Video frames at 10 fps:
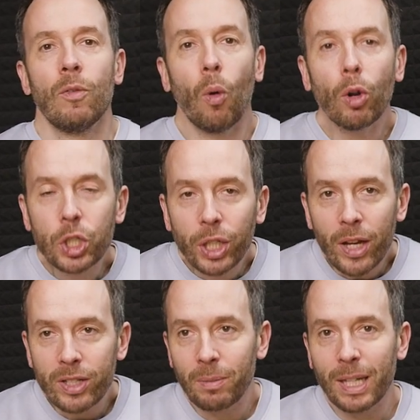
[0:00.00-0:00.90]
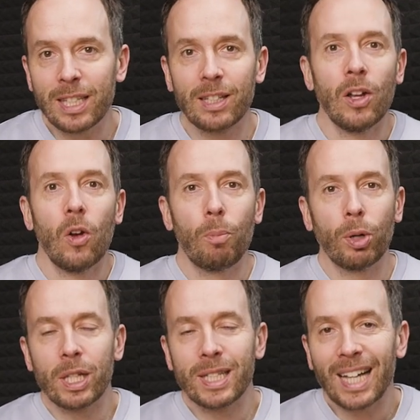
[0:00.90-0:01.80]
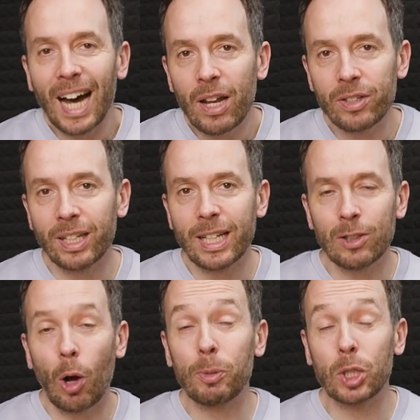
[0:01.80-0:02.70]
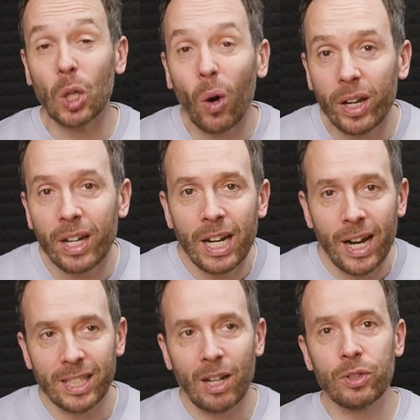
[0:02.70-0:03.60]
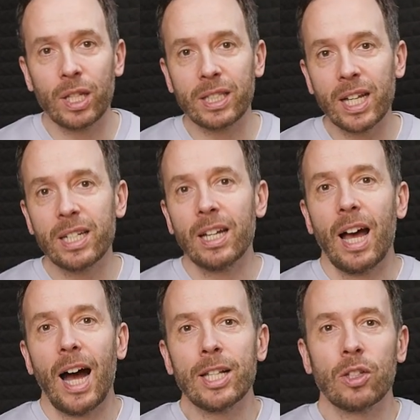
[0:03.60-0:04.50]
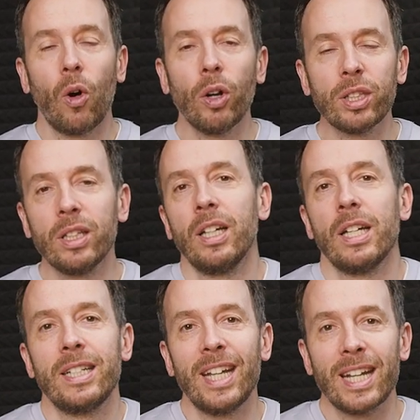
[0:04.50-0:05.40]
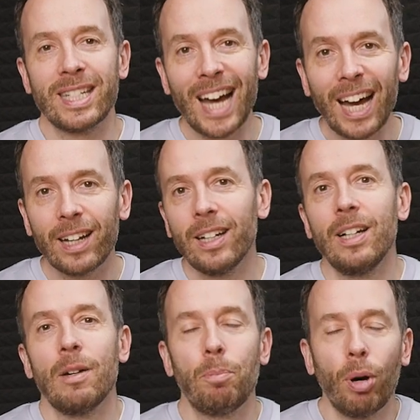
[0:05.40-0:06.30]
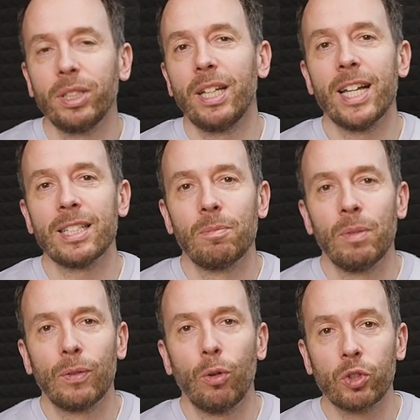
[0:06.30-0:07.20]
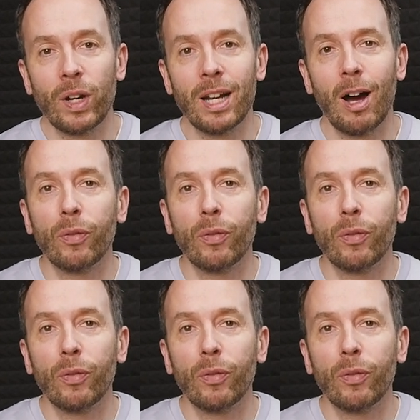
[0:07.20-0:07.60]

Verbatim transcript: Wohlstand und seinem ganzen Potenzial und seinen ganzen Optionen. Das er da uns erzählt. Also heute der Dach-Podcast mit Flo Schwantner.